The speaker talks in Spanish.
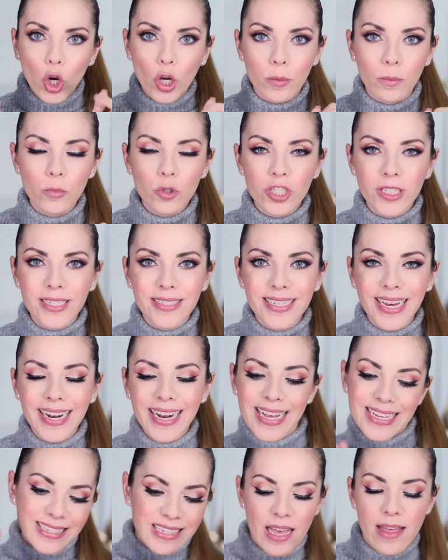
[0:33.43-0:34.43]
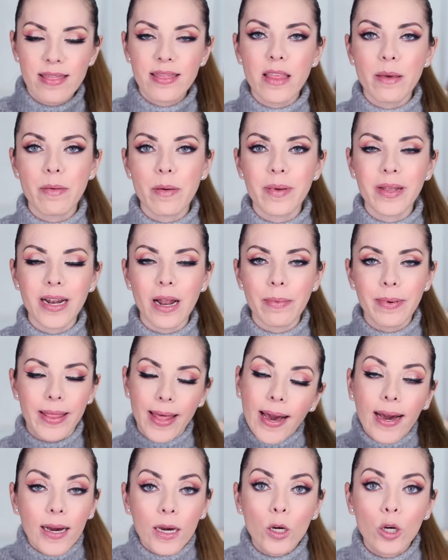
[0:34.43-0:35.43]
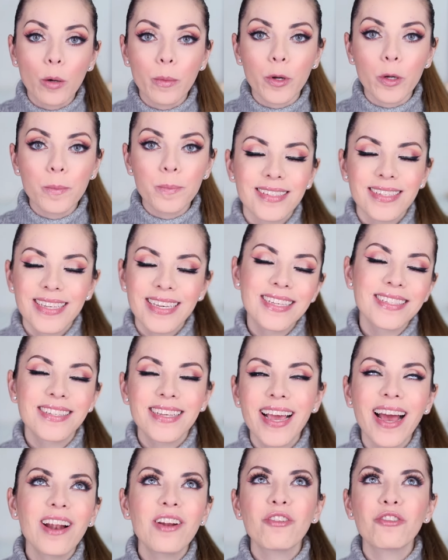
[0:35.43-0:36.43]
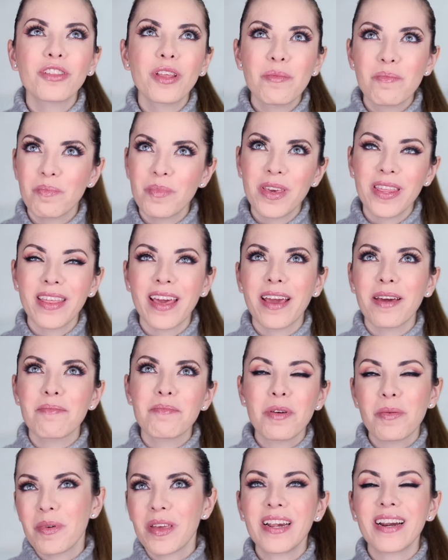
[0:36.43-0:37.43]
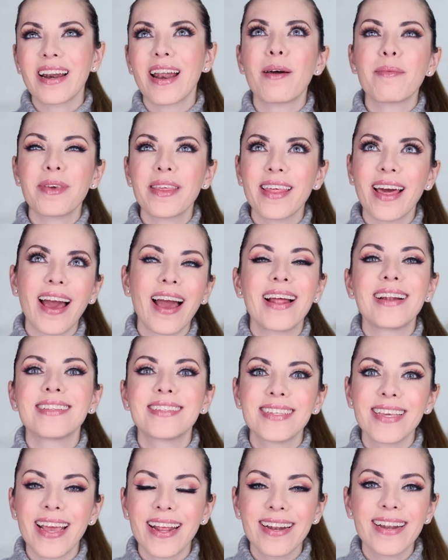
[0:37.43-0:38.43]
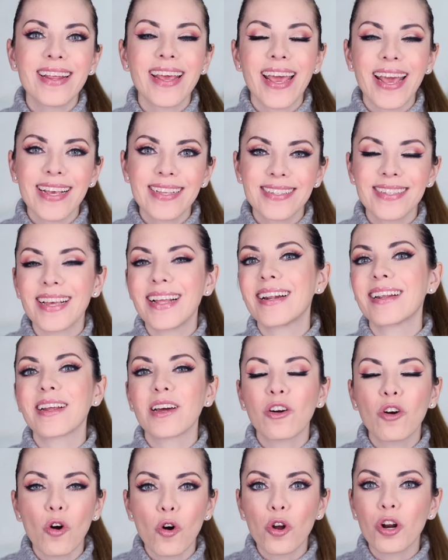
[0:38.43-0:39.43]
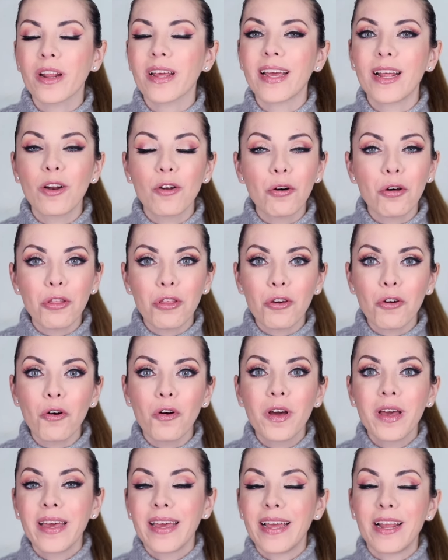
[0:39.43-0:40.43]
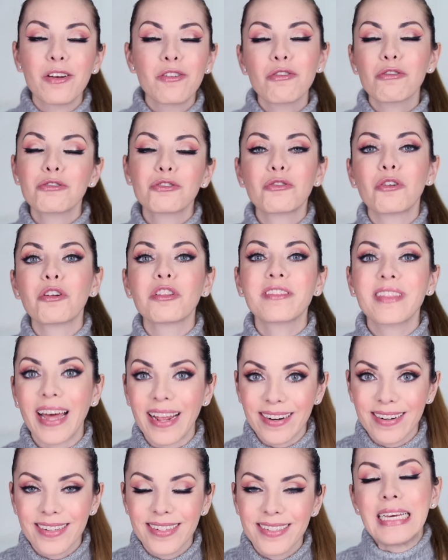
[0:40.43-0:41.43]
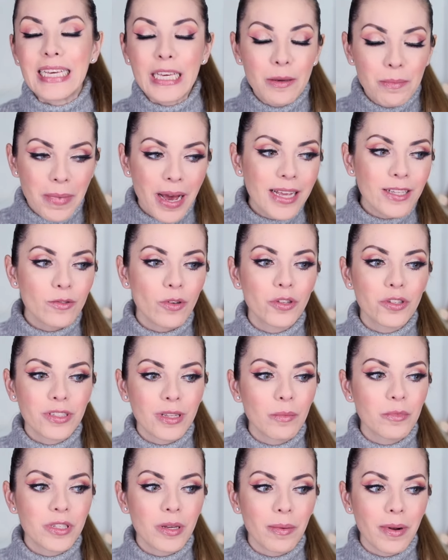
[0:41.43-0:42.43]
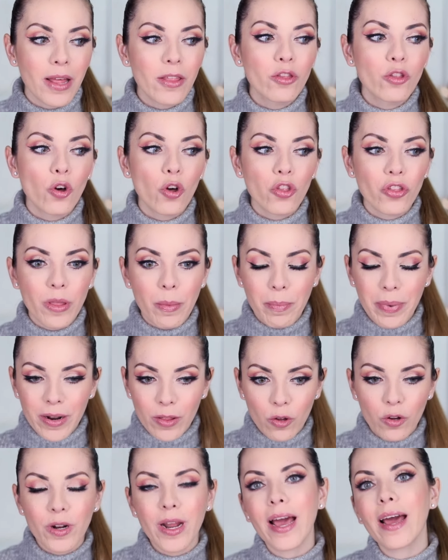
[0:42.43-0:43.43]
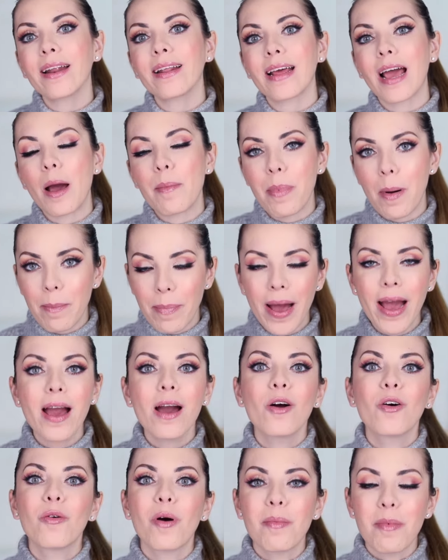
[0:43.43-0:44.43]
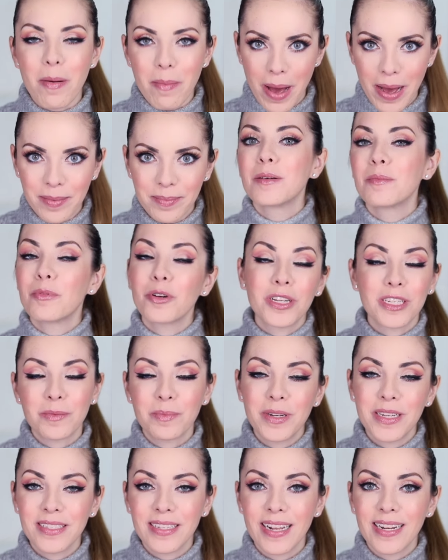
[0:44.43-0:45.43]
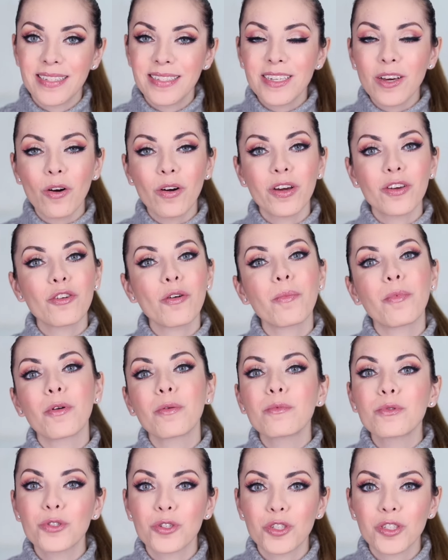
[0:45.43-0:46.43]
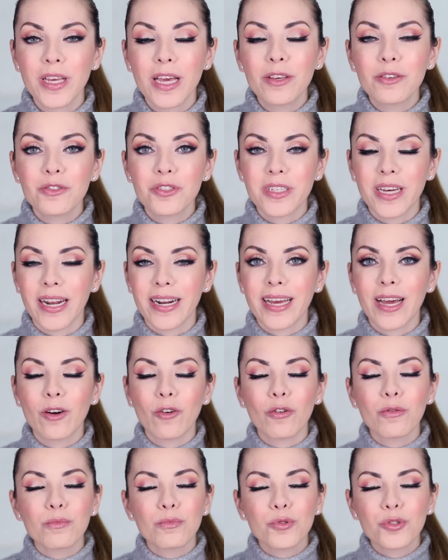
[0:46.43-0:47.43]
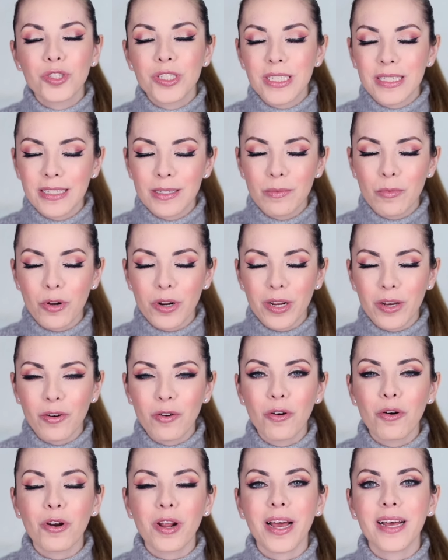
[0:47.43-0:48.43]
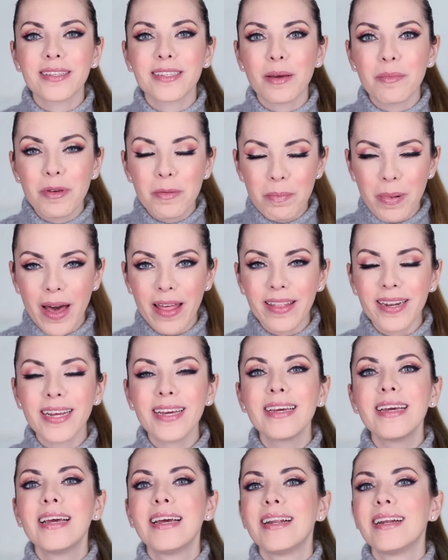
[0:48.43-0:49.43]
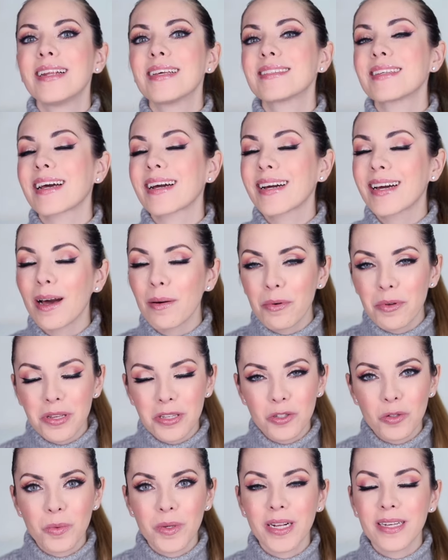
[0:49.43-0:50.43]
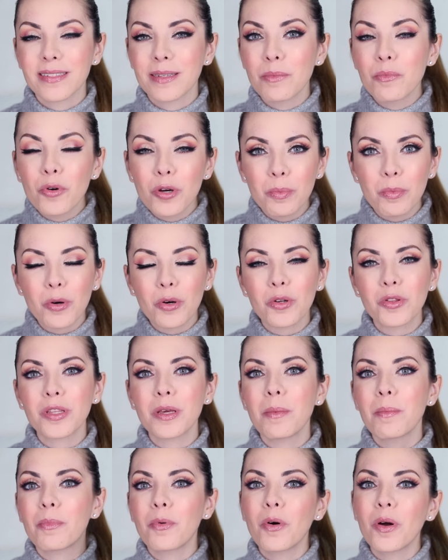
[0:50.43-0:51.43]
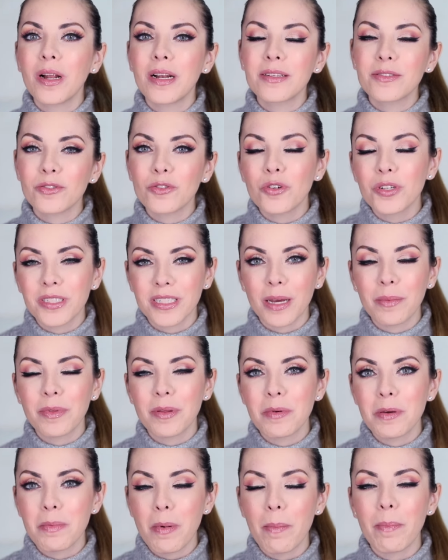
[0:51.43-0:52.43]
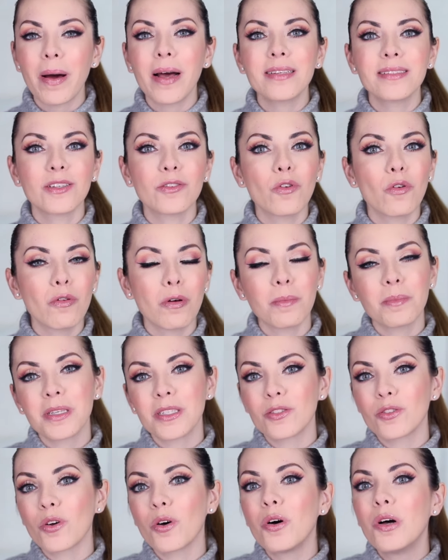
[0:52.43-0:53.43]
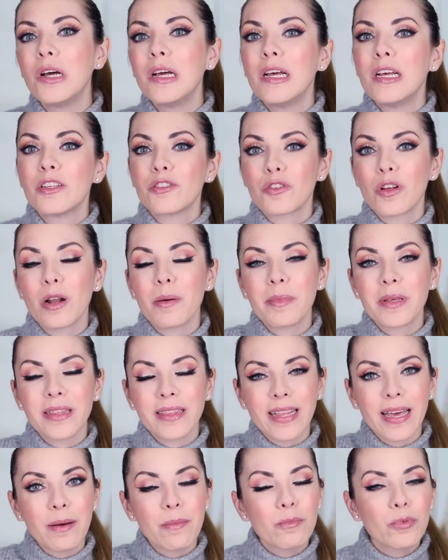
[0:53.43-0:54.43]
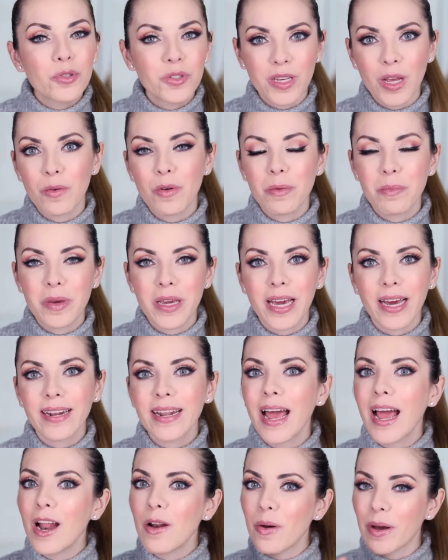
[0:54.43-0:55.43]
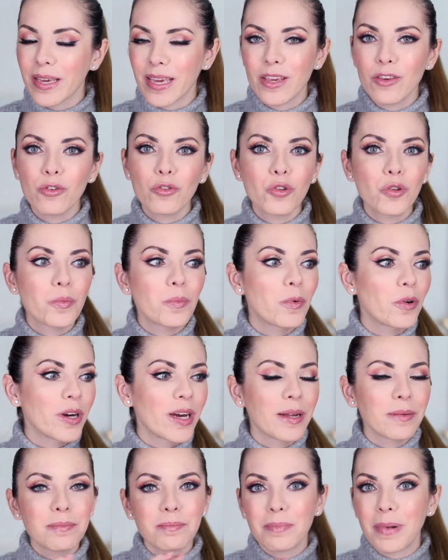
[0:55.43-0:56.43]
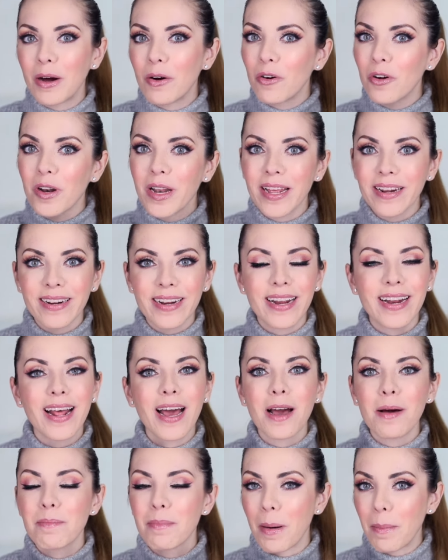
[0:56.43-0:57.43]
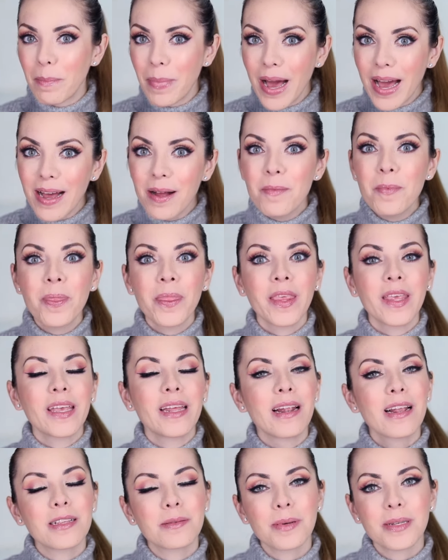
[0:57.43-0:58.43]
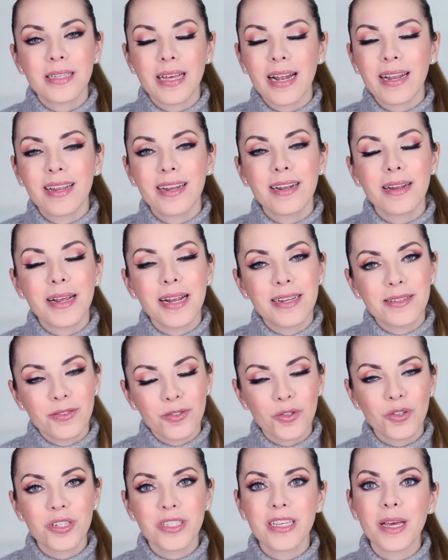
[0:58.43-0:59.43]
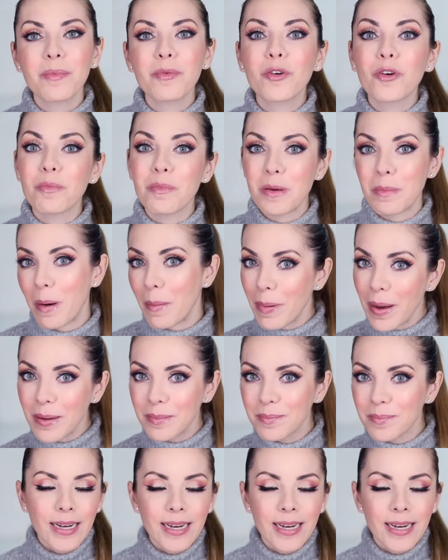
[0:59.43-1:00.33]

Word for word: con muchas ganas de vivir la vida, ¿cómo no? Y si algo te impide vivir la vida al 100 es el rencor, el odio, el no soltar. Y más cuando estamos hablando de perdonar a papá o a mamá. Por experiencia les digo que yo por muchos años cargué con muchísimo rencor hacia mi padre. Les acabo de subir hace muy poco tiempo el story time de mi papá. Si no lo han visto, solamente búsquenlo en mi canal o aquí en YouTube pongan Paola Herrera Papá y les va a salir el story time con mi papá.